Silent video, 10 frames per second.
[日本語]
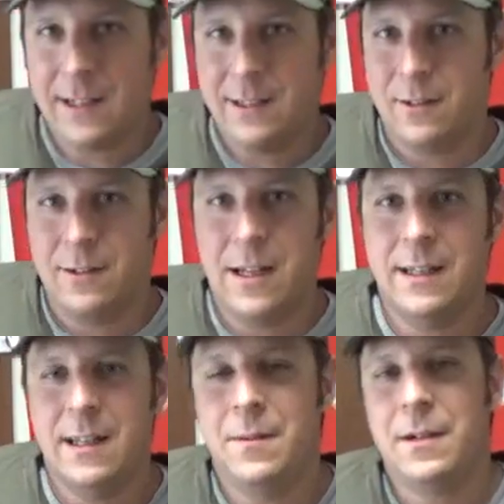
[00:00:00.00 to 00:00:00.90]
察と
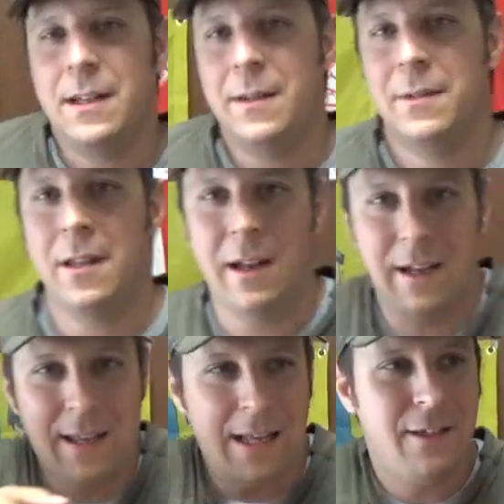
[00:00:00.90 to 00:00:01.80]
何でもかんでもつけ
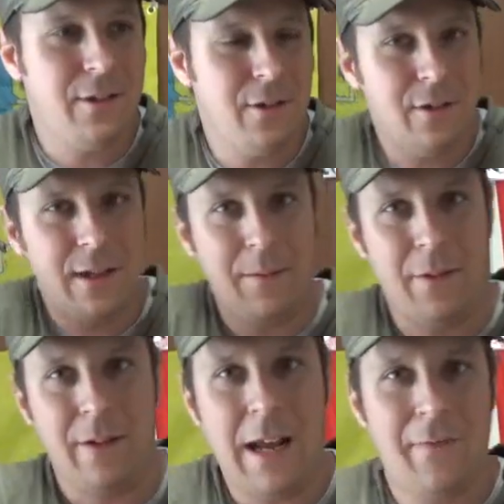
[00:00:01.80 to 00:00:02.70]
ら拳銃で
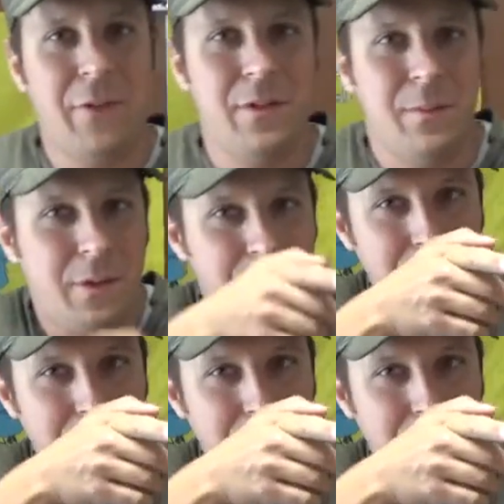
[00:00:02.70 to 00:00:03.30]
もライフルも